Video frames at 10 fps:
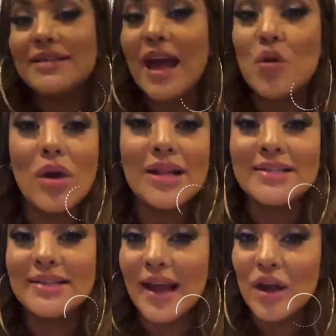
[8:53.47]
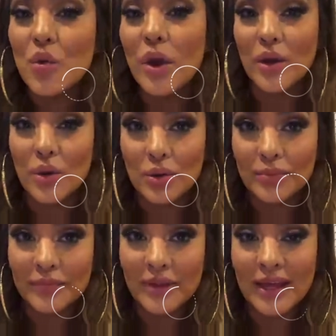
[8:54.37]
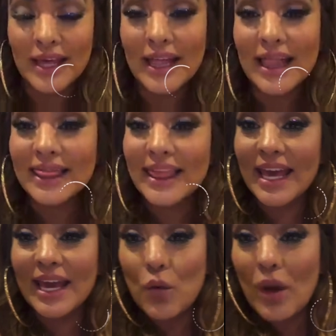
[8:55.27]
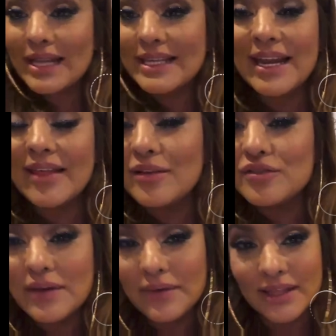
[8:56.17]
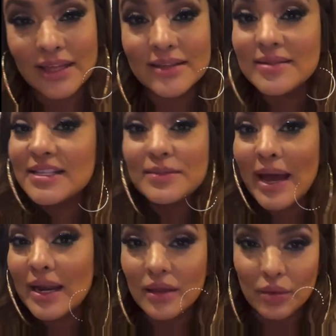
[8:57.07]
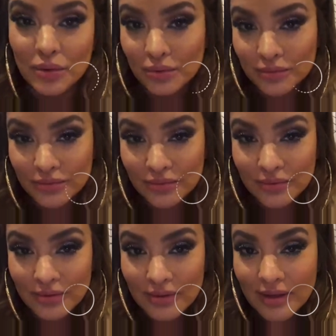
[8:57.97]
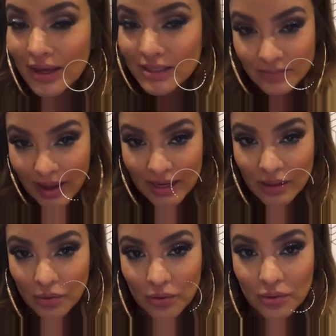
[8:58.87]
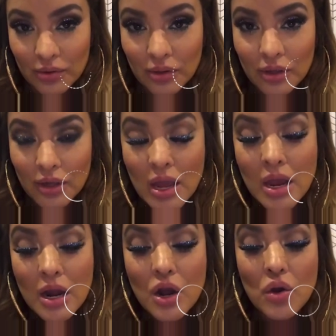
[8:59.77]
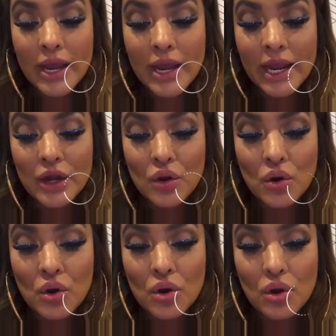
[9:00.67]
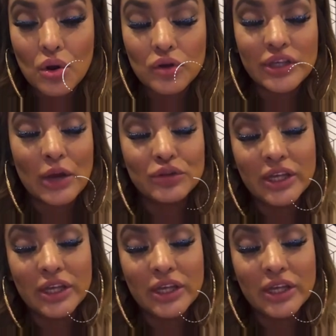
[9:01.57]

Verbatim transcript: sea cual sea el juego de cualquiera de los habitantes es válido es válido. Lo que no, o sea,